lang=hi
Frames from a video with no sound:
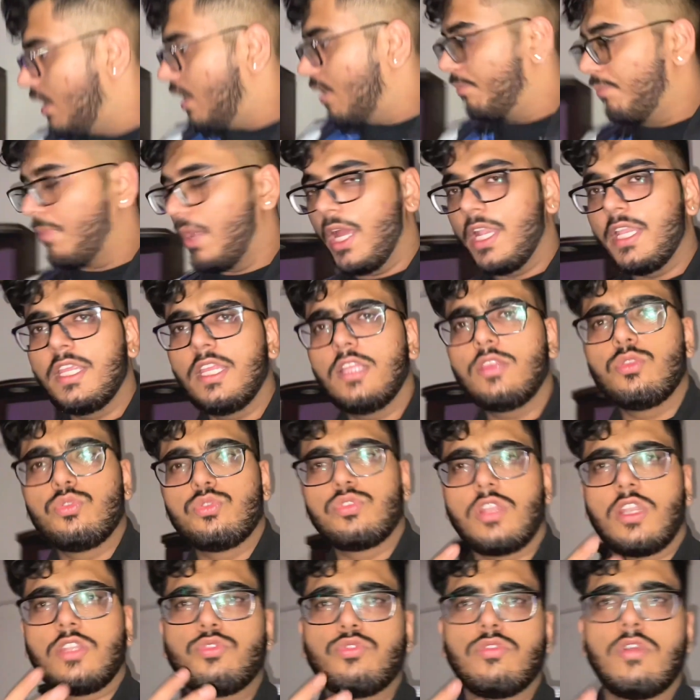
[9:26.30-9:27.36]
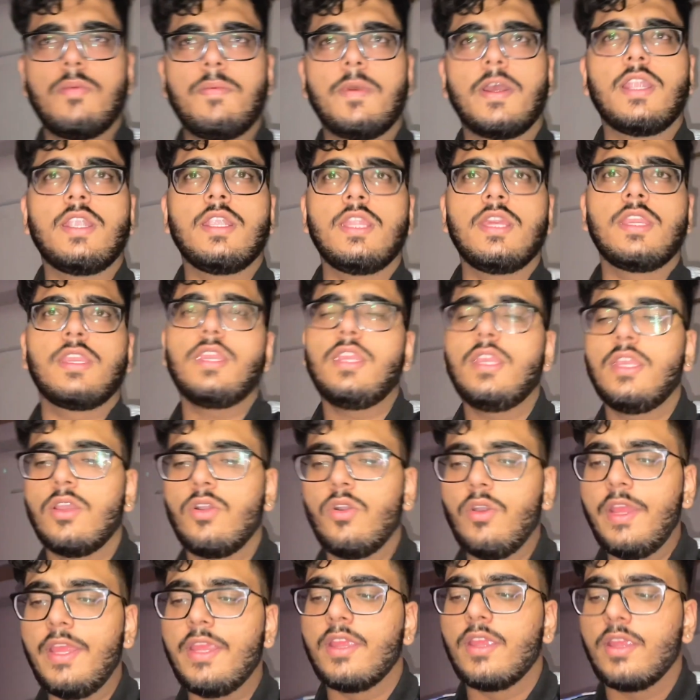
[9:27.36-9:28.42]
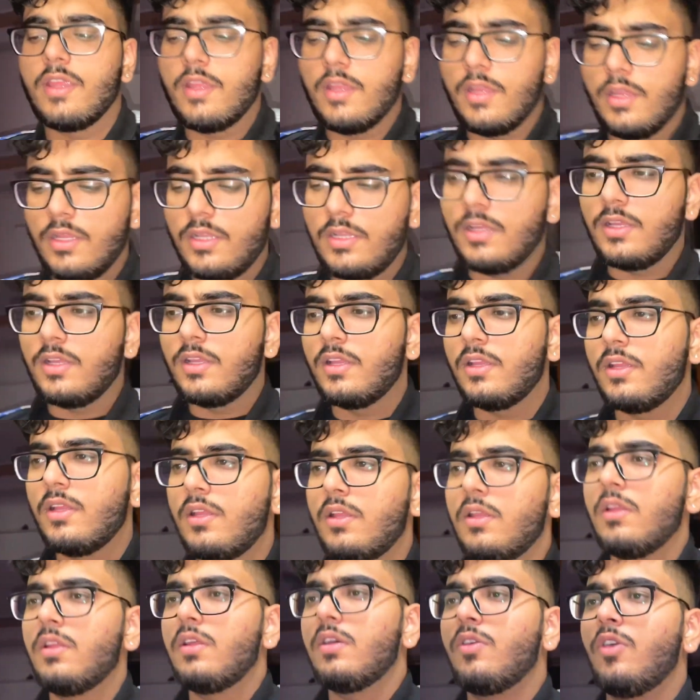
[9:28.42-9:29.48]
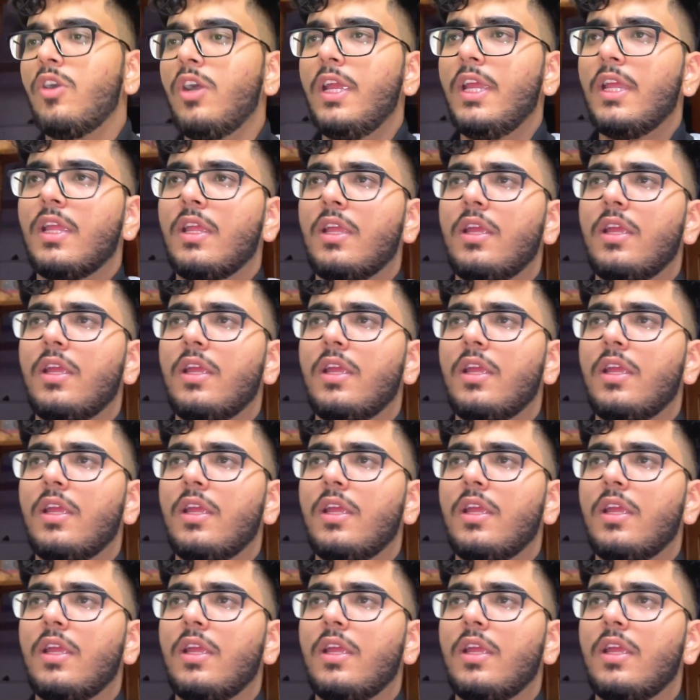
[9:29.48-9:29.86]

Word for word: अब बारी है दूसरा चूहा पकड़ने की ओए ओए